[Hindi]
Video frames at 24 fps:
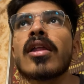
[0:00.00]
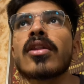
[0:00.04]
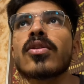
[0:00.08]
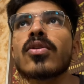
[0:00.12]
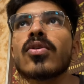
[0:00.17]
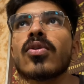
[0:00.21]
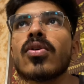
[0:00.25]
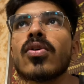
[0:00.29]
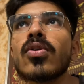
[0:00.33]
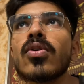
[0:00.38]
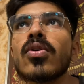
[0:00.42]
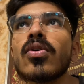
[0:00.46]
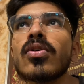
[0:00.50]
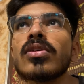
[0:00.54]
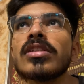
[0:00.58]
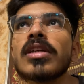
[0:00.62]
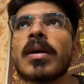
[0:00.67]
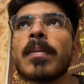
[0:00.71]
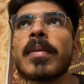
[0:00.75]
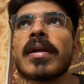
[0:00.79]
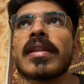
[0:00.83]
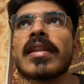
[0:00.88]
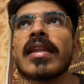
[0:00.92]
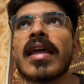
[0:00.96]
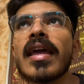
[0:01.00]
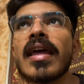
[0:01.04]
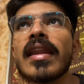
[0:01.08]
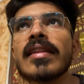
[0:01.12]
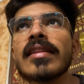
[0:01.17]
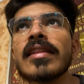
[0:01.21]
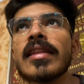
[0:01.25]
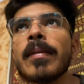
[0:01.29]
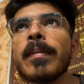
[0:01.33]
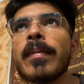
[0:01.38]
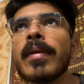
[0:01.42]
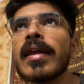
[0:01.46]
तो जब बंदा यार
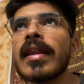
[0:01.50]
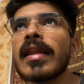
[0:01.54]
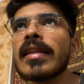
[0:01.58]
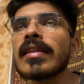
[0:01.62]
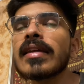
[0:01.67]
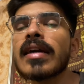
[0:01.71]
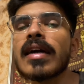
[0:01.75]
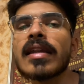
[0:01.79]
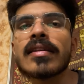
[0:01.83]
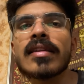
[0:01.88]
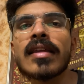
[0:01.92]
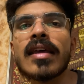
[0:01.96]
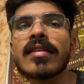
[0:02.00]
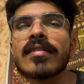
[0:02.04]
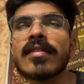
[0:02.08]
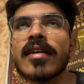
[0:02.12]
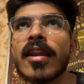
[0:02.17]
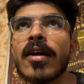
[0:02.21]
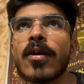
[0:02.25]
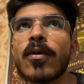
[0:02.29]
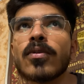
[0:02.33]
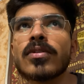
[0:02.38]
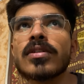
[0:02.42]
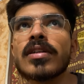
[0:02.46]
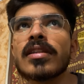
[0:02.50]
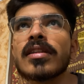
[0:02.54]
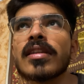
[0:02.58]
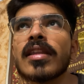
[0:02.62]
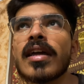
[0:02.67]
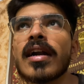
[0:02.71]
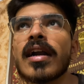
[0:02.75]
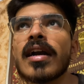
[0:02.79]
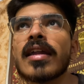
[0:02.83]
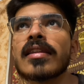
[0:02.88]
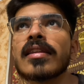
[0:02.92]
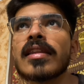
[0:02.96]
इतनी मेहनत करता है सारा कुछ
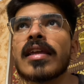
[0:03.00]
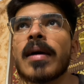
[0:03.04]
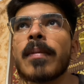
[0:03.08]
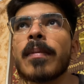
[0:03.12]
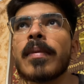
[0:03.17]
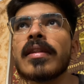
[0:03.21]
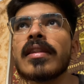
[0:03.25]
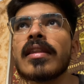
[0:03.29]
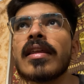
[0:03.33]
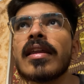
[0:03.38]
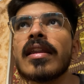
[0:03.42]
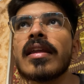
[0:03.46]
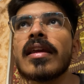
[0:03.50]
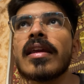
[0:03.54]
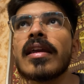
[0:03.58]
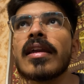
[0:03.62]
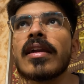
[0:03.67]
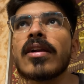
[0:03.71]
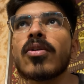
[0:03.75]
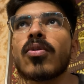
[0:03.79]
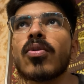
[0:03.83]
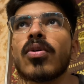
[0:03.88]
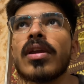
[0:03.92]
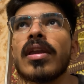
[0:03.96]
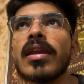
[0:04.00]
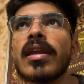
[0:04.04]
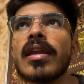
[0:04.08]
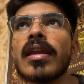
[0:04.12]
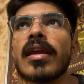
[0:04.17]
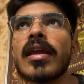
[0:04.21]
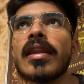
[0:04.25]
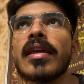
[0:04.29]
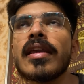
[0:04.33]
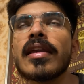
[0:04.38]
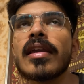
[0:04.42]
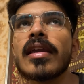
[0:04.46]
इतना करता है बंदे ने कोई
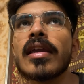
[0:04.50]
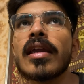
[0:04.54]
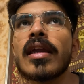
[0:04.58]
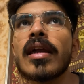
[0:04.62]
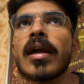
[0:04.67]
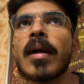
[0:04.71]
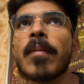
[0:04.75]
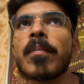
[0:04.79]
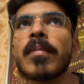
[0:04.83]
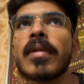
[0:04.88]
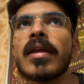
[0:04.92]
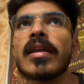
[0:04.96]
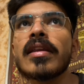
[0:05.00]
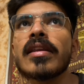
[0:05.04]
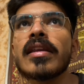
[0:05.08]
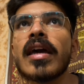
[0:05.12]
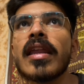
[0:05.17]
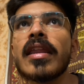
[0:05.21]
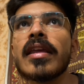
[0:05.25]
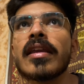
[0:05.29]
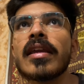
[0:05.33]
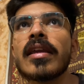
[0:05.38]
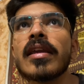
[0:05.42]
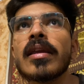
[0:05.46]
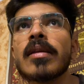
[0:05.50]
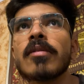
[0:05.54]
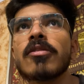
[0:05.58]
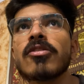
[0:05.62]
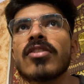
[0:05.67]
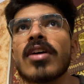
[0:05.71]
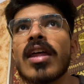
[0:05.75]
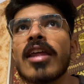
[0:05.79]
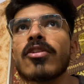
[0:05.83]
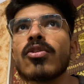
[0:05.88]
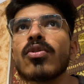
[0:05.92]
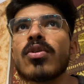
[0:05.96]
यानी कि अपने यानी कि
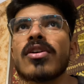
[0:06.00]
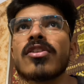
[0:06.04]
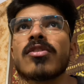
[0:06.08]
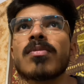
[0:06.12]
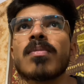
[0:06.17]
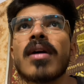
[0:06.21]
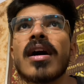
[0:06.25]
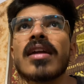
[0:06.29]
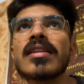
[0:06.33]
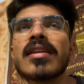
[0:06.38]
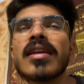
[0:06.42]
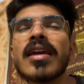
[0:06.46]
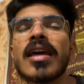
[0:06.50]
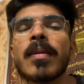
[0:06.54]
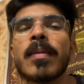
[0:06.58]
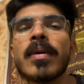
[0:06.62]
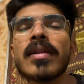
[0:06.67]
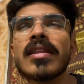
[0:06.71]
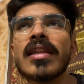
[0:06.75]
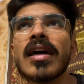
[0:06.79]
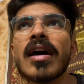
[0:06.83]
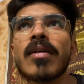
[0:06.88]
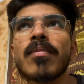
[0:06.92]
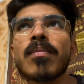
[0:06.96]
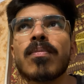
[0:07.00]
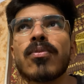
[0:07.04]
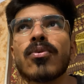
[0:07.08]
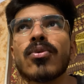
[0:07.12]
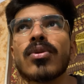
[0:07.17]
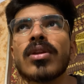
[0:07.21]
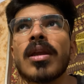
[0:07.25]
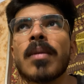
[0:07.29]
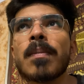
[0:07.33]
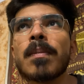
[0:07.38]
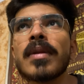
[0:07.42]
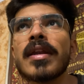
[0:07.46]
ज़्यादा दुख इस बात का यार बंदा
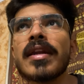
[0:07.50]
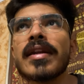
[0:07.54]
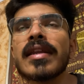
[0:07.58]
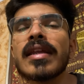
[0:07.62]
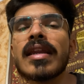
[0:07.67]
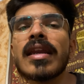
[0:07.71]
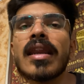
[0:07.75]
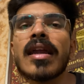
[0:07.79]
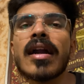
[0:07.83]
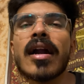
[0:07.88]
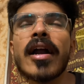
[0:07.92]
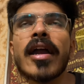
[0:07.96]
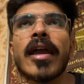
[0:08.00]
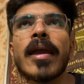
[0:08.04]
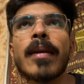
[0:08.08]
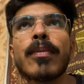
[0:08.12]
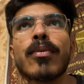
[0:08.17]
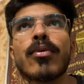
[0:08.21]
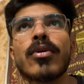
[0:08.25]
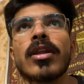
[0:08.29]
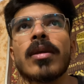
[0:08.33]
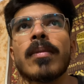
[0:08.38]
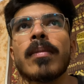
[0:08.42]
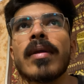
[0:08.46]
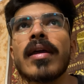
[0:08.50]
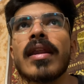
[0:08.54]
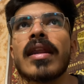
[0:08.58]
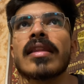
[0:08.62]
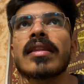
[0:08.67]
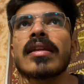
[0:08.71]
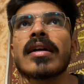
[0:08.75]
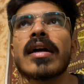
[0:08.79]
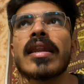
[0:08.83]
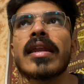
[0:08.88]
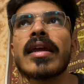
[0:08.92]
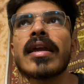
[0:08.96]
पूरी अपनी टिल लगाए पूरी मेहनत
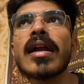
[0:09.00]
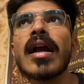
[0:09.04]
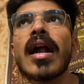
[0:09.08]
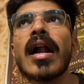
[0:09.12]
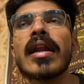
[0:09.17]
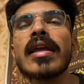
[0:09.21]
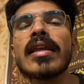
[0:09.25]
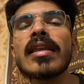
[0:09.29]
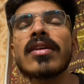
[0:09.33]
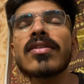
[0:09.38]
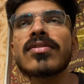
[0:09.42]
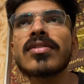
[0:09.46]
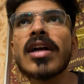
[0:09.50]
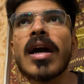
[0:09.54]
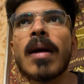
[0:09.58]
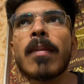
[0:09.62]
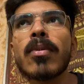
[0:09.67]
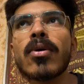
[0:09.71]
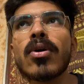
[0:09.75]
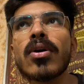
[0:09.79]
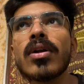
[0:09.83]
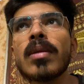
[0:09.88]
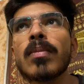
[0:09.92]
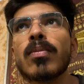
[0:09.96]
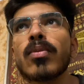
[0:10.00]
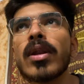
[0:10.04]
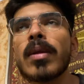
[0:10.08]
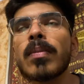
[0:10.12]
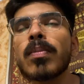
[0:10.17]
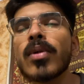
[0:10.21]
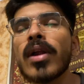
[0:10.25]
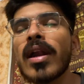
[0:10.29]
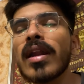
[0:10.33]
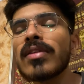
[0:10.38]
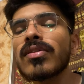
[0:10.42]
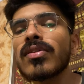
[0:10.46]
करे गाड़ी जिस तरह आप लोगों ने मेरे
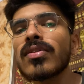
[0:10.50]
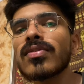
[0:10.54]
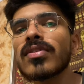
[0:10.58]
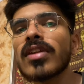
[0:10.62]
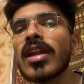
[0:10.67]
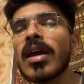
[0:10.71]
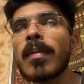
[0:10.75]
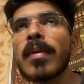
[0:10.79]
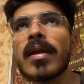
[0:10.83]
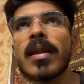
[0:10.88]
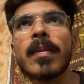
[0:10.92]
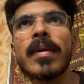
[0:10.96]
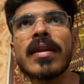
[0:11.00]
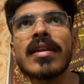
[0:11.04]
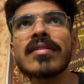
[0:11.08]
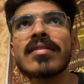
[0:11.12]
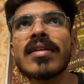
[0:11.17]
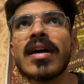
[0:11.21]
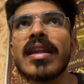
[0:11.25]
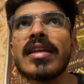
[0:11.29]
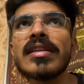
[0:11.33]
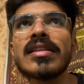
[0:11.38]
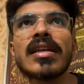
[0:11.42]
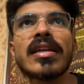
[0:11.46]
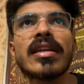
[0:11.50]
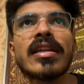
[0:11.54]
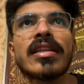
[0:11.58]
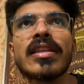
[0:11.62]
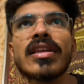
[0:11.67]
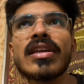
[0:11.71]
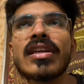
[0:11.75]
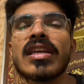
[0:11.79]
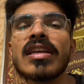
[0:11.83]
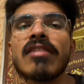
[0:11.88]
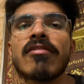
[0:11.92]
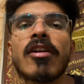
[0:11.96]
पुराने सब्सक्राइबर है मेरी सारी जर्नी
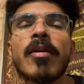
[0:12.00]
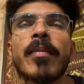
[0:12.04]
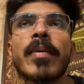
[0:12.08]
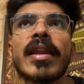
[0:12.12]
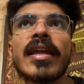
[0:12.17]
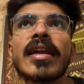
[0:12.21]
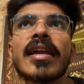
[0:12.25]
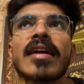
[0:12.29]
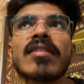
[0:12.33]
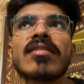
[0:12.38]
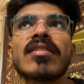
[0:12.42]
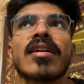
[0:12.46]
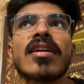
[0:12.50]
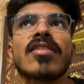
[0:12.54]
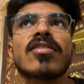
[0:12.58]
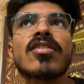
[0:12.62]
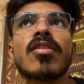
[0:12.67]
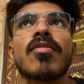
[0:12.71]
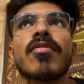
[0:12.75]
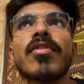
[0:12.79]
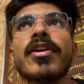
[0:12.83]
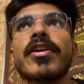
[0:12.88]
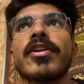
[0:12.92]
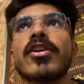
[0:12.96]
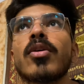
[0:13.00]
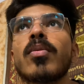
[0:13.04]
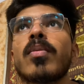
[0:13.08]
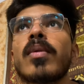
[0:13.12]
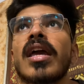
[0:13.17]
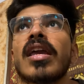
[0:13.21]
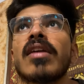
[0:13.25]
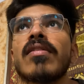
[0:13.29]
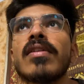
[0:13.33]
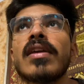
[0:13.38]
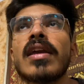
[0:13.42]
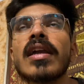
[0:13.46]
देखी हुई है मैंने कैसे कैसे वीडियो
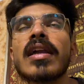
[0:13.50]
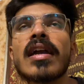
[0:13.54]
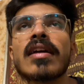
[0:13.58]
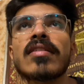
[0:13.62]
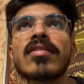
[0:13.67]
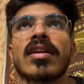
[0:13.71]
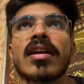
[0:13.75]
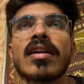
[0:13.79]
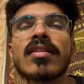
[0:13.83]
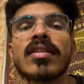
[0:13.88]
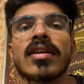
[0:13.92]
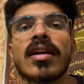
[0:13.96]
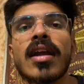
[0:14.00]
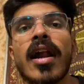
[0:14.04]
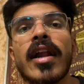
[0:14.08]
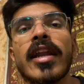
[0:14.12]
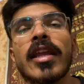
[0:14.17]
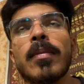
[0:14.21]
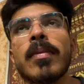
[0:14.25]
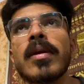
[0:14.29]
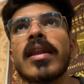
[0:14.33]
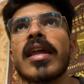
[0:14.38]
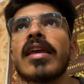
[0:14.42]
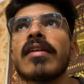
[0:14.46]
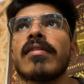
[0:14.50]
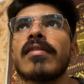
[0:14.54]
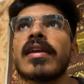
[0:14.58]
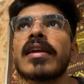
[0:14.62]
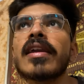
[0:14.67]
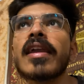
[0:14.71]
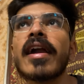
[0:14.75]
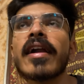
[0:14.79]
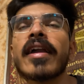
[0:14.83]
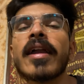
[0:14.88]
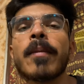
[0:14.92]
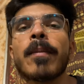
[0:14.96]
बनाई हुई है कैसे कैसे गाड़ी बनाई हुई है
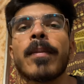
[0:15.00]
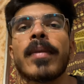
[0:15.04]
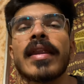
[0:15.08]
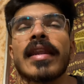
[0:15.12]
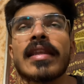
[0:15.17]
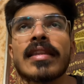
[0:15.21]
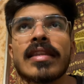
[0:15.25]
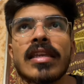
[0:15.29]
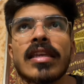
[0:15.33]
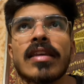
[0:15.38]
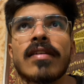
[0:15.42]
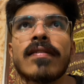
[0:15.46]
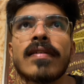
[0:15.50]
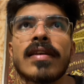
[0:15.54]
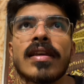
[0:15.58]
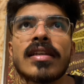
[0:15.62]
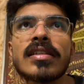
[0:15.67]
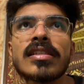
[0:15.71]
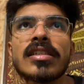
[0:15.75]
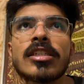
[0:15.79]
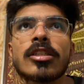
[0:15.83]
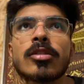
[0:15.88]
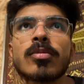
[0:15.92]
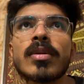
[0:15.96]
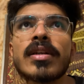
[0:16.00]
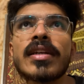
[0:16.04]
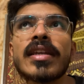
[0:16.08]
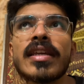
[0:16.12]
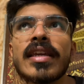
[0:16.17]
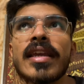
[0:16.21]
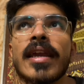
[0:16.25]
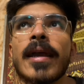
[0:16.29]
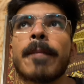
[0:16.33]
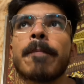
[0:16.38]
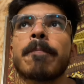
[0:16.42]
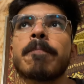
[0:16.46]
क्या क्या मेहनत की हुई है चीज़ पर
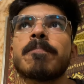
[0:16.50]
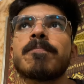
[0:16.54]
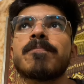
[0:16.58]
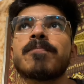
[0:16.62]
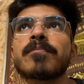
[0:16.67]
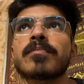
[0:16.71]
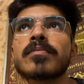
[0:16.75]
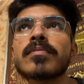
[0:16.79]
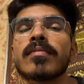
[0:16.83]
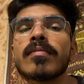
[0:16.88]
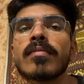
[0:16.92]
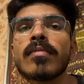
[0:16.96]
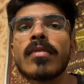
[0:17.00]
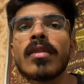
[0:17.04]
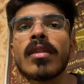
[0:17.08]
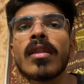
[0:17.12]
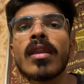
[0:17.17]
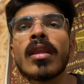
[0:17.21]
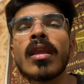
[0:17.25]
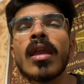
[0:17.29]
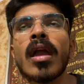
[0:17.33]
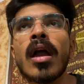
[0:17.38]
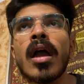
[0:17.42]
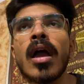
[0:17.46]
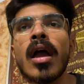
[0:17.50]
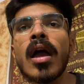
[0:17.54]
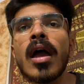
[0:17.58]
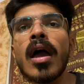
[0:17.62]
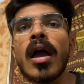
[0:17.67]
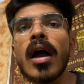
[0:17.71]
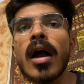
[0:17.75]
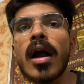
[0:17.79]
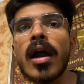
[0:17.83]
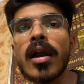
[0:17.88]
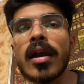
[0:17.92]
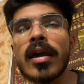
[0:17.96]
ठीक है
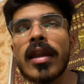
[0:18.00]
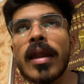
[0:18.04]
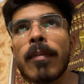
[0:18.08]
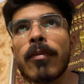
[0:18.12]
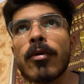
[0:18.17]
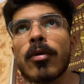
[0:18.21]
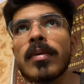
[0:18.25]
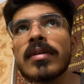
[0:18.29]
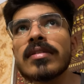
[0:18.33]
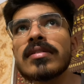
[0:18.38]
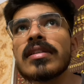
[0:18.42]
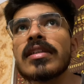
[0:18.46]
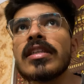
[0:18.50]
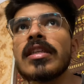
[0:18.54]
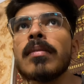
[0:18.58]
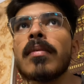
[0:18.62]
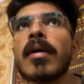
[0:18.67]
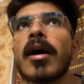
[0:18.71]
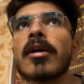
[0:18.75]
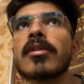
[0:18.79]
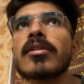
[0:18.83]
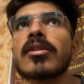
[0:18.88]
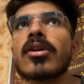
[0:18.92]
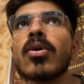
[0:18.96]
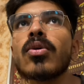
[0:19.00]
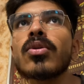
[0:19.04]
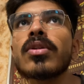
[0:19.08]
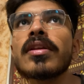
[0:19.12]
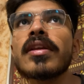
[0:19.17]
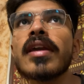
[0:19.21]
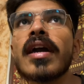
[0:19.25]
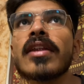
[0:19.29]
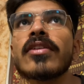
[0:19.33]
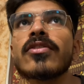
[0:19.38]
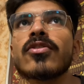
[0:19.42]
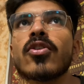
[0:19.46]
अगर आपको मैं सीधी बात बताऊँ तो
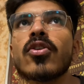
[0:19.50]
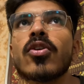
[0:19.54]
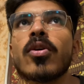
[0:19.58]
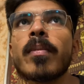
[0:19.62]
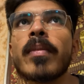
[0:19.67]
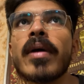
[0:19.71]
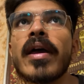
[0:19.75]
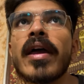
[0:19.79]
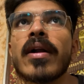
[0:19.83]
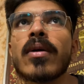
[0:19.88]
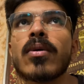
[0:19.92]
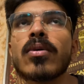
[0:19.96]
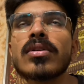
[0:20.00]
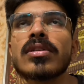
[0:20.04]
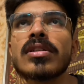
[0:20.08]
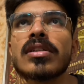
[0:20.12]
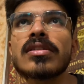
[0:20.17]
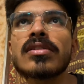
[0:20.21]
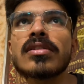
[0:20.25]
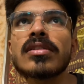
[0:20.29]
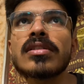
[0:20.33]
यार जो मैं कुछ इस